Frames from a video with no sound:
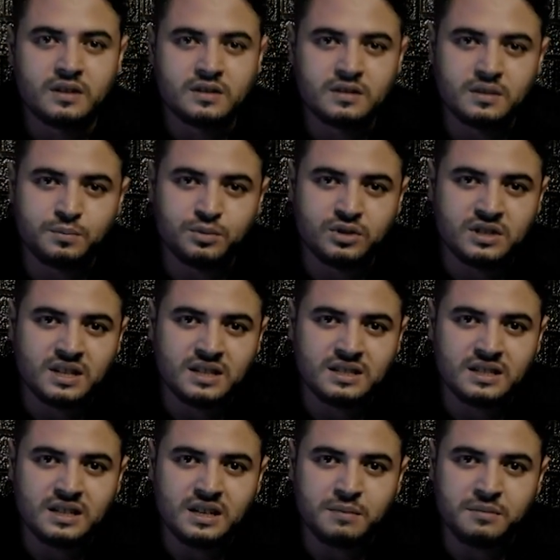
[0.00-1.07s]
Sebut
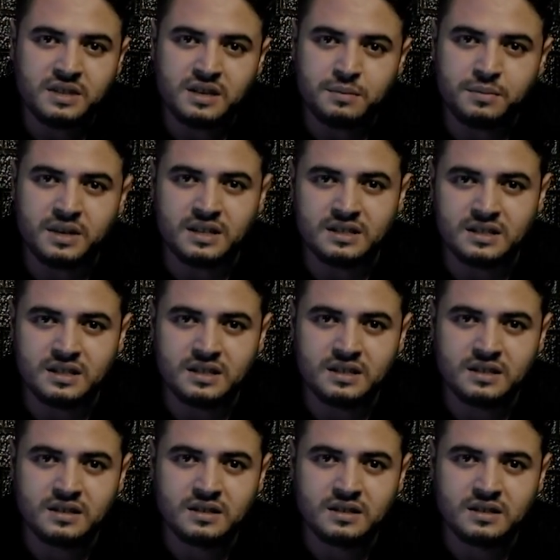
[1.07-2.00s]
saja namanya Bang C.